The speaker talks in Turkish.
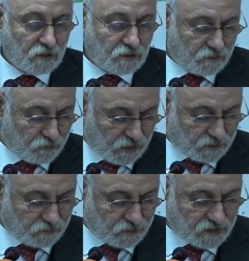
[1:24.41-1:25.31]
E,
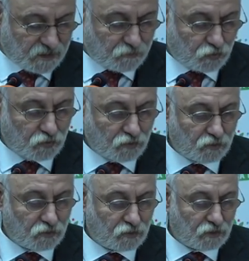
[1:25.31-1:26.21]
baktığımızda
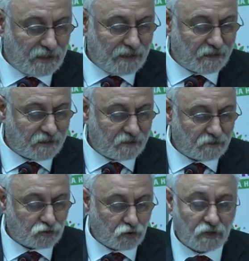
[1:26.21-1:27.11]
bu illere
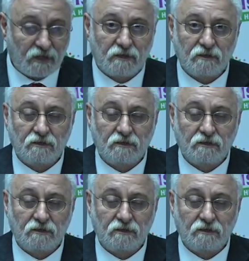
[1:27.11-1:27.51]
şöyle